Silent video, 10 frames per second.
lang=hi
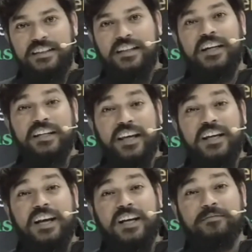यार ये
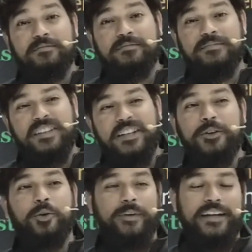काम नहीं
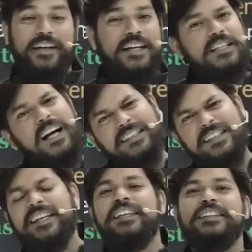हो पाएगा ऐसा
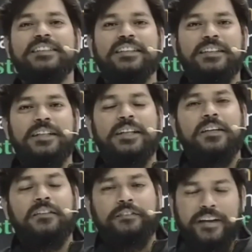आता ही है
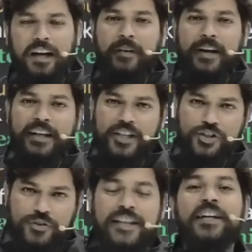फिर हमारी
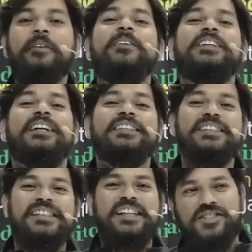स्ट्रेंथ हमें बताती
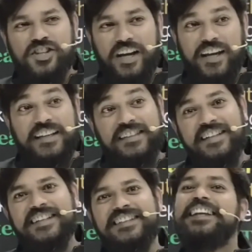है कि अच्छा ऐसे
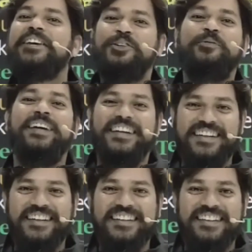कैसे नहीं हो
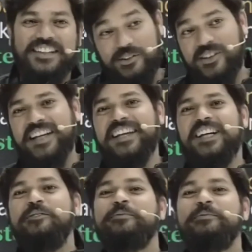पाएगा होगा ये
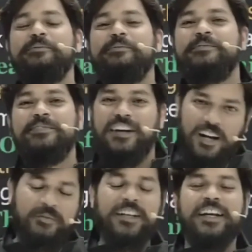काम
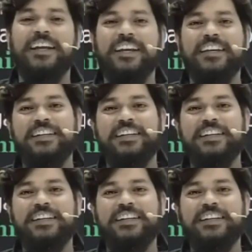हम करेंगे